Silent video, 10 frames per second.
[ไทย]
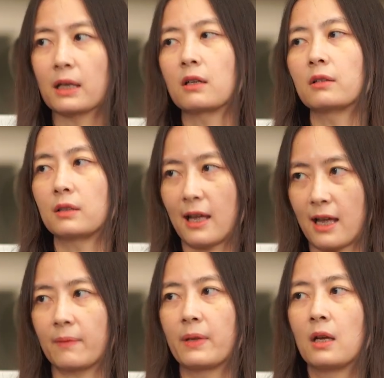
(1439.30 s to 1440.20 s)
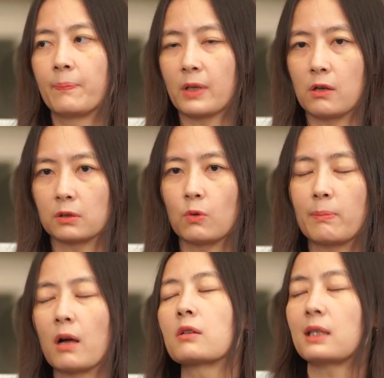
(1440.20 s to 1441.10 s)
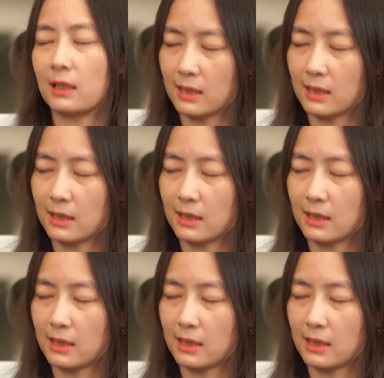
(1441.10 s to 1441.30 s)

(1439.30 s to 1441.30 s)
มาร์ทคอนแท็กของตัวบล็อกเชน